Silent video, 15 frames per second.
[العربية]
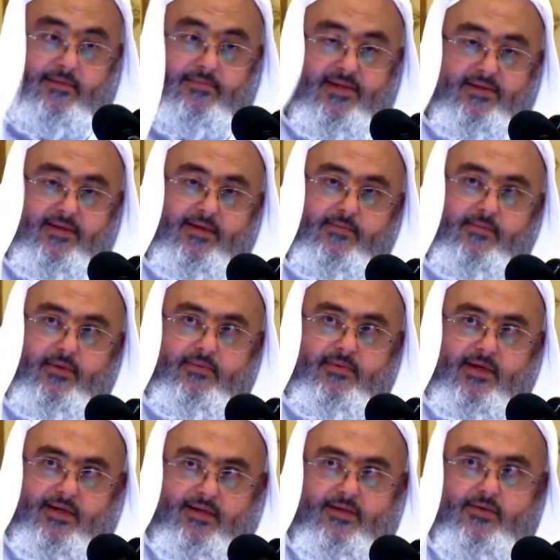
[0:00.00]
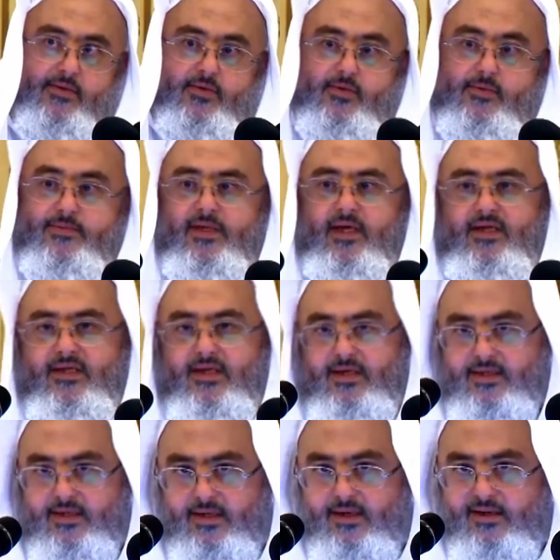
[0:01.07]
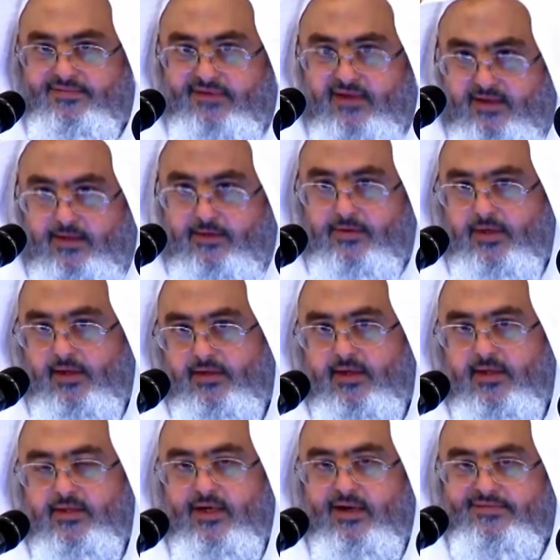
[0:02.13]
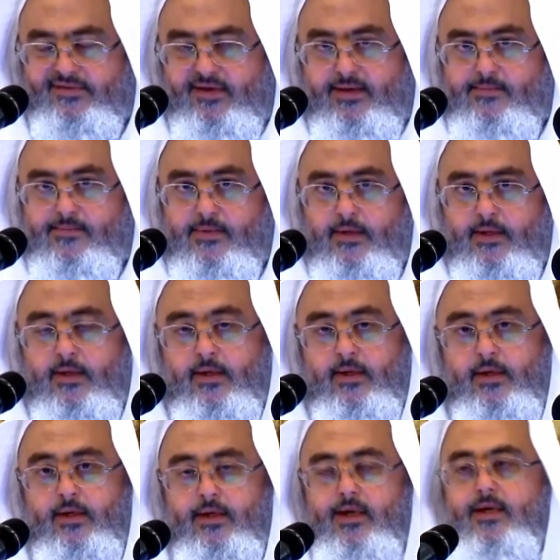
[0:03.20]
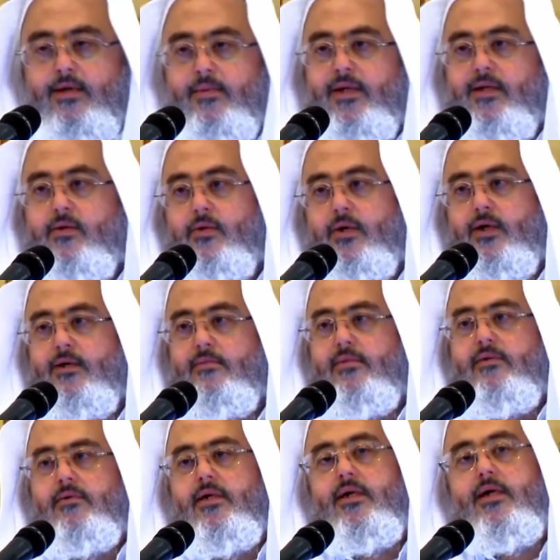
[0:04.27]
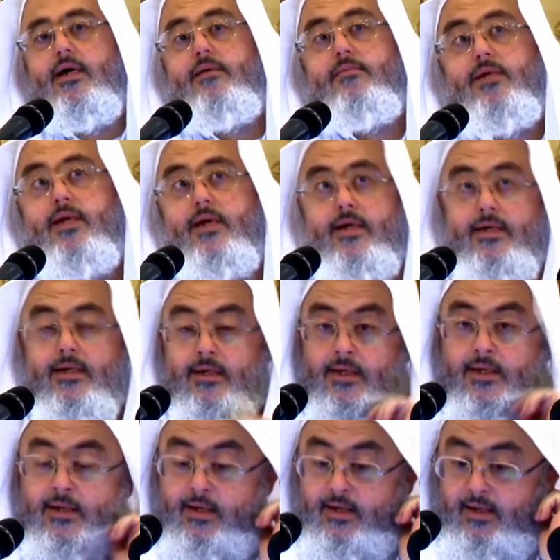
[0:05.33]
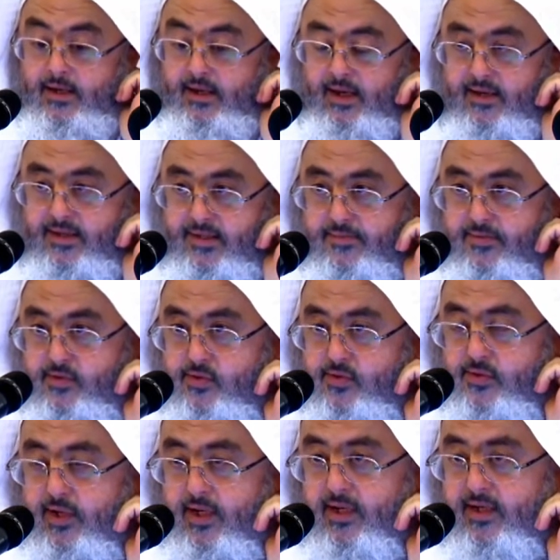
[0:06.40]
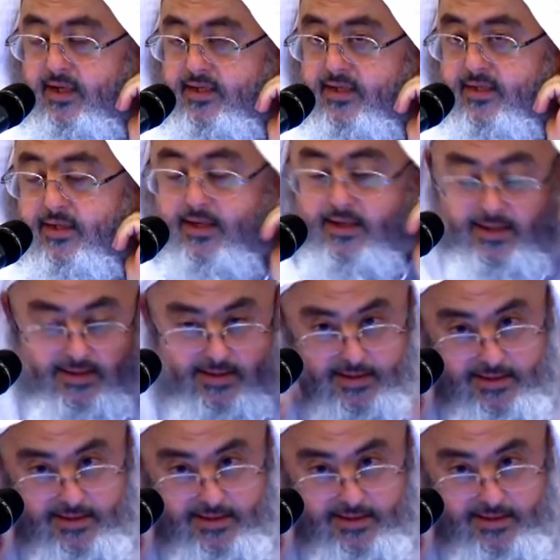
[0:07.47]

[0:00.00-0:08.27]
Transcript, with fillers: المذهب عبارات الكتب تحتاج إلى فك وتحتاج إلى فهم لا يملك العامي وأن العامي الآن حسبه أن يجد